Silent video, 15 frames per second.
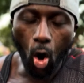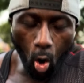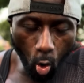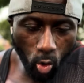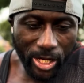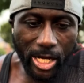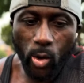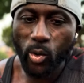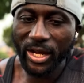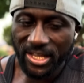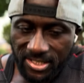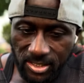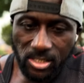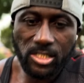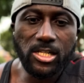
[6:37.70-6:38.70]
骨を
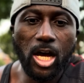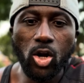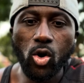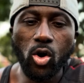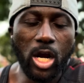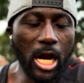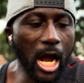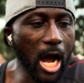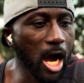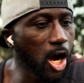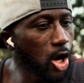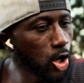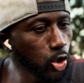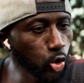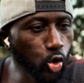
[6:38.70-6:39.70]
削るんだろうか、
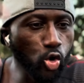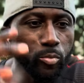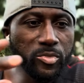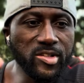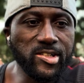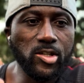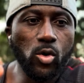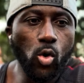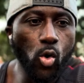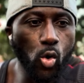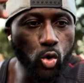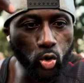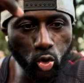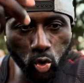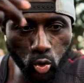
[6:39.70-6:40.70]
脳み
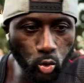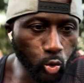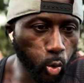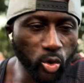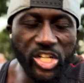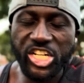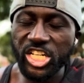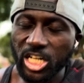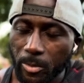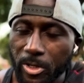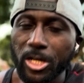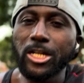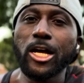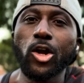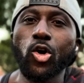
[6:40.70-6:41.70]
そを取り調
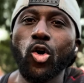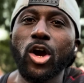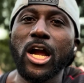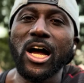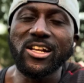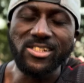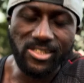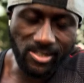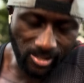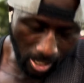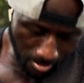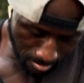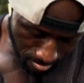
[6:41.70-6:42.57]
べるんだろうか、全